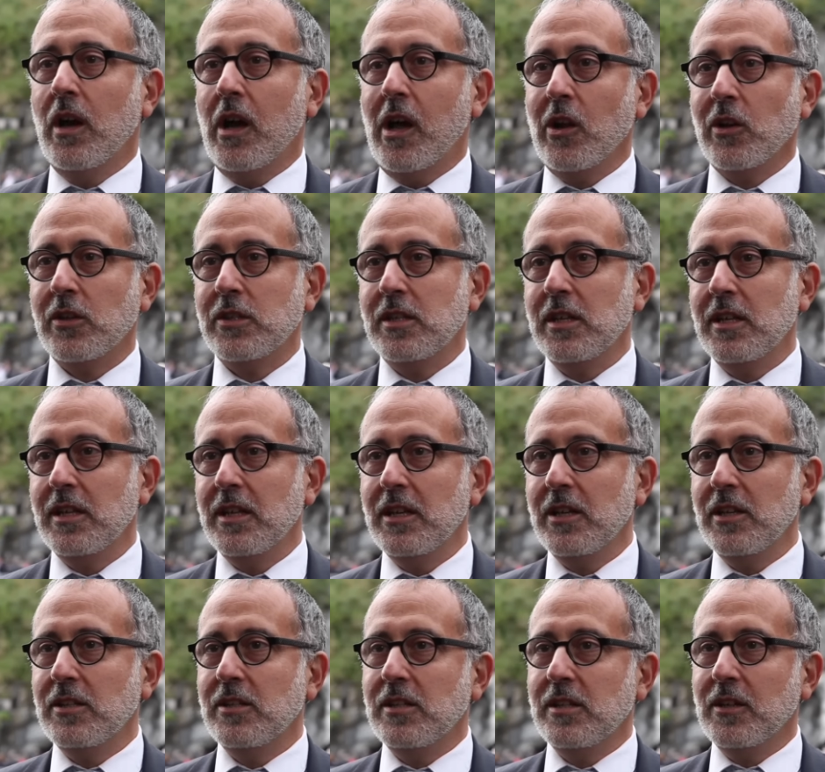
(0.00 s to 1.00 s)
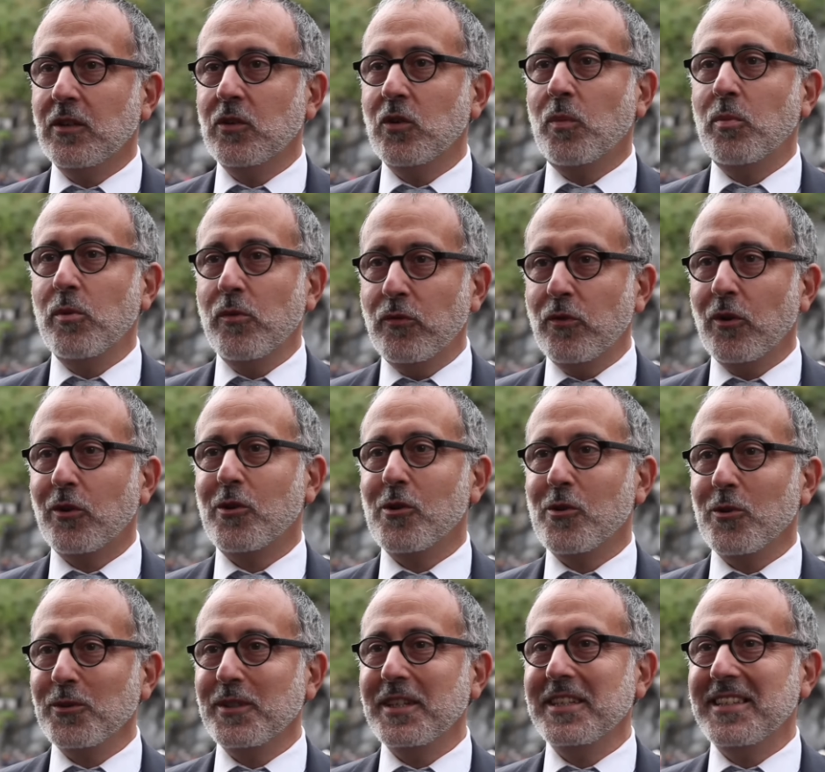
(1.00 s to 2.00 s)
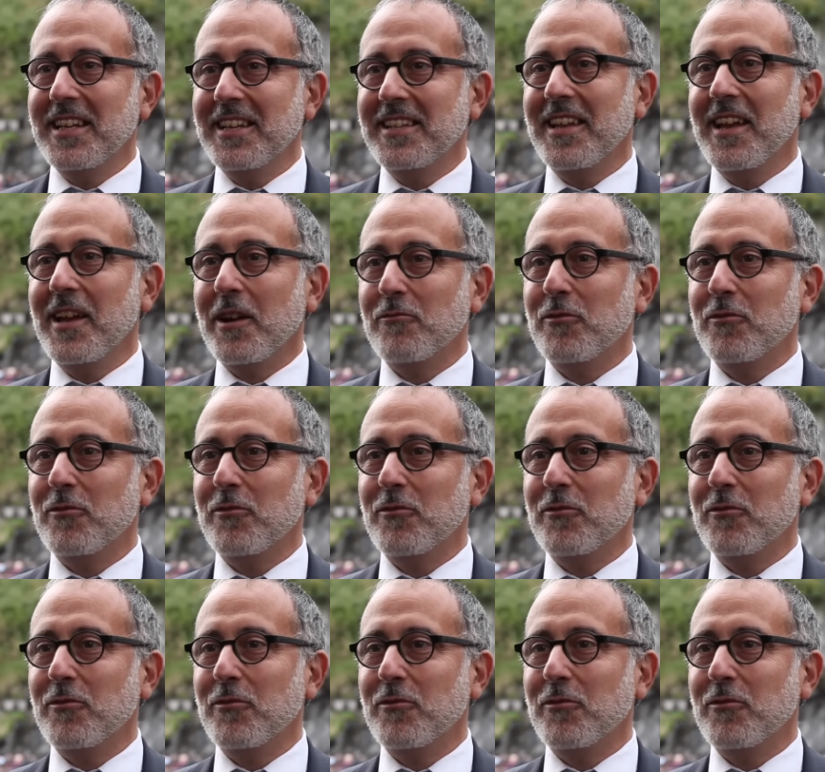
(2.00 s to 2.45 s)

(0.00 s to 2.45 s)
Alors c'est encore plus fort que contestataire,